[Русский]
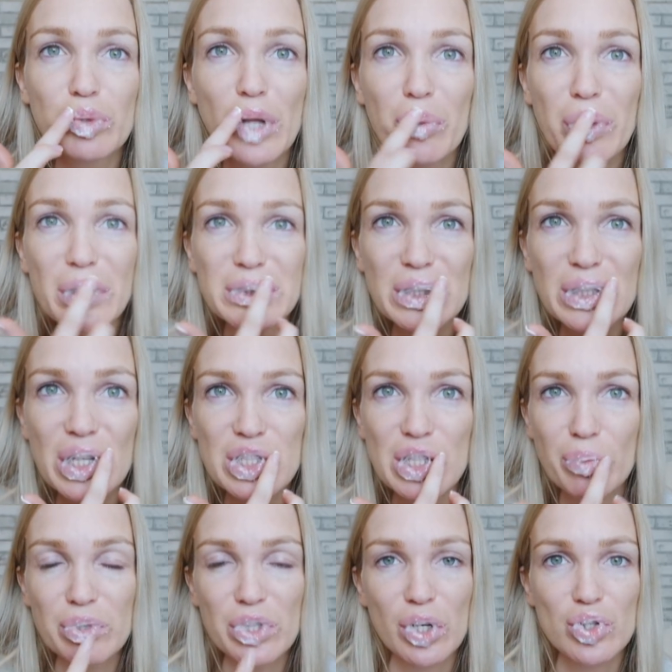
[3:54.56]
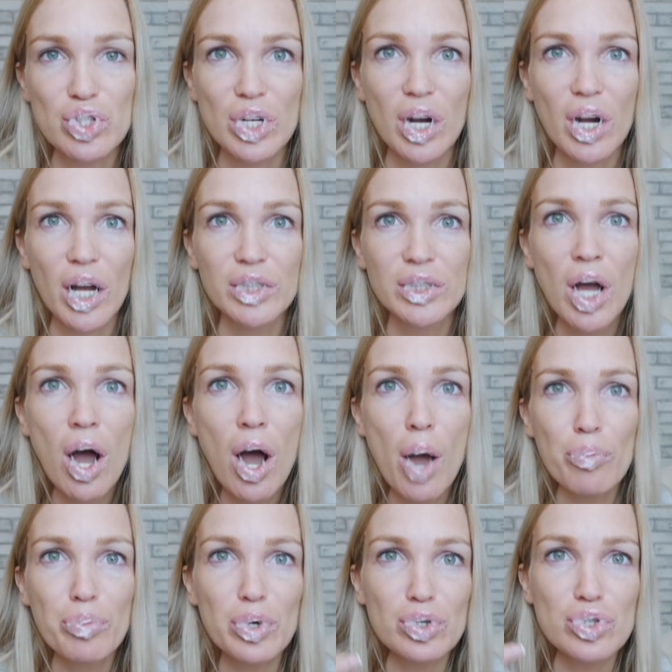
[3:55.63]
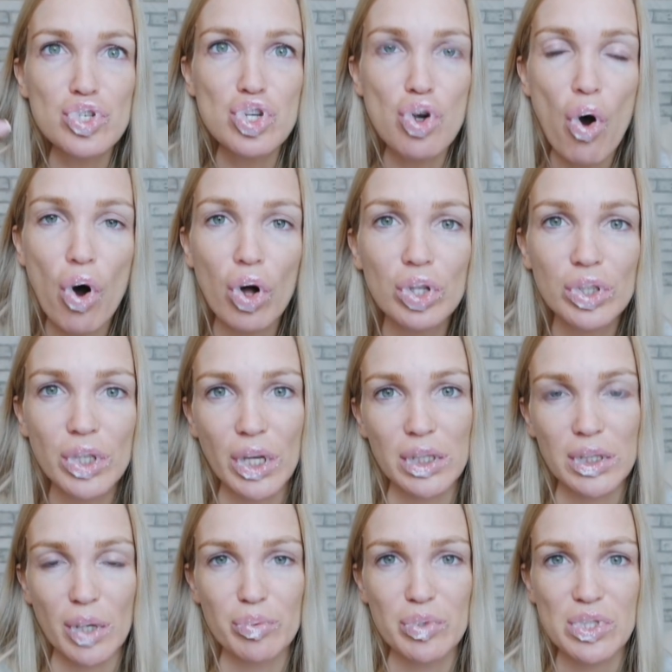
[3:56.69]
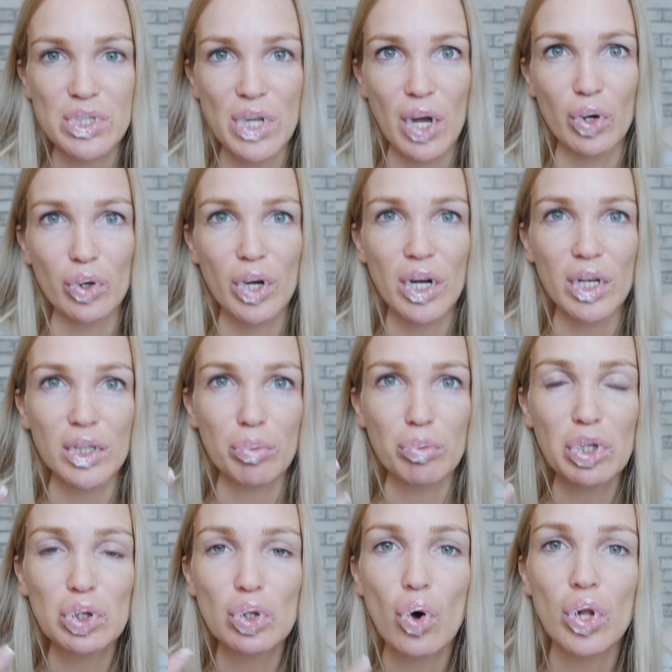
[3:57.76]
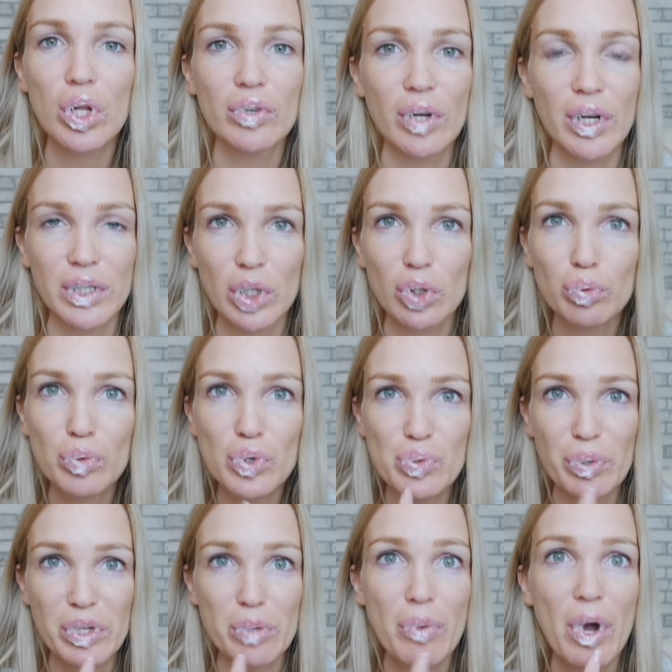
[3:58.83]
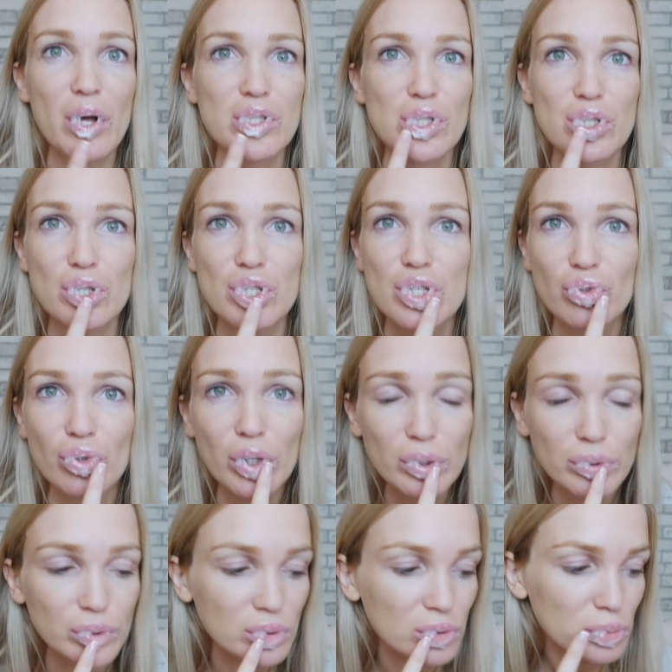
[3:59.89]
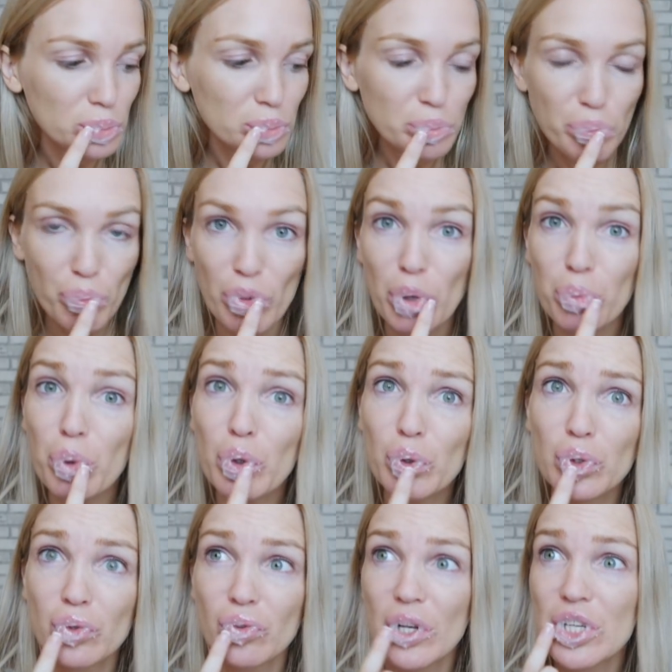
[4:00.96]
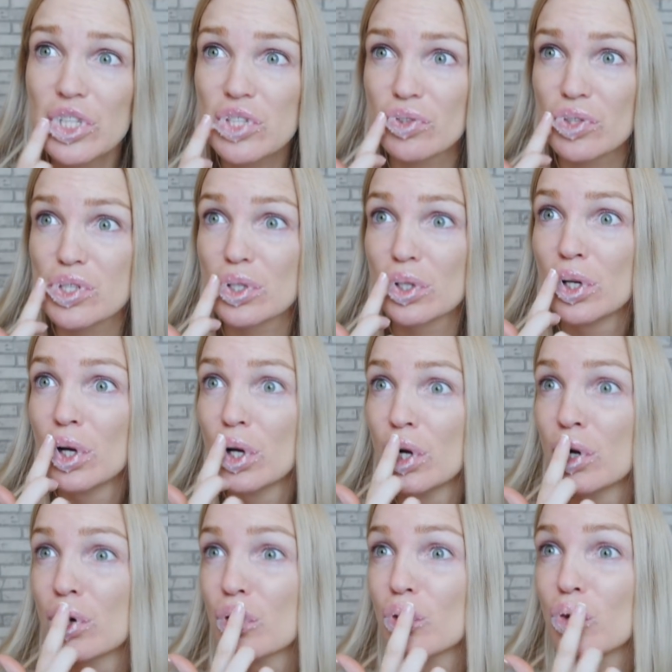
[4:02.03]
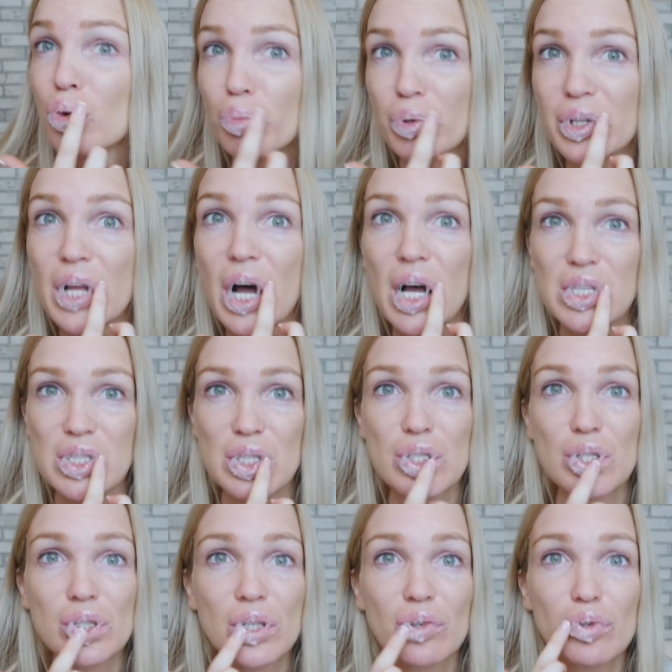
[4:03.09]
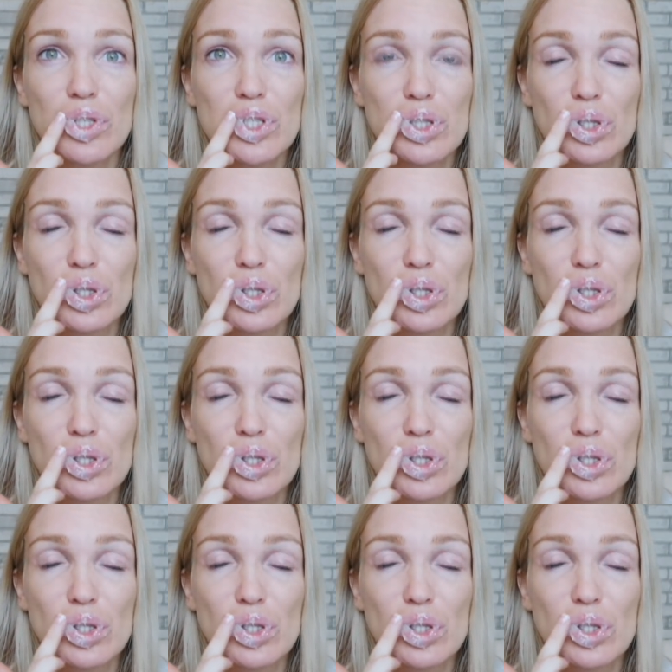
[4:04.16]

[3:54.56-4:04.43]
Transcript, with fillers: зубная паста должна быть, короче, какая-то перченая, там, не знаю, какая-то ментоловая. Я думаю, понимаю, за счет чего могут увеличиваться губы. Да, за счет того,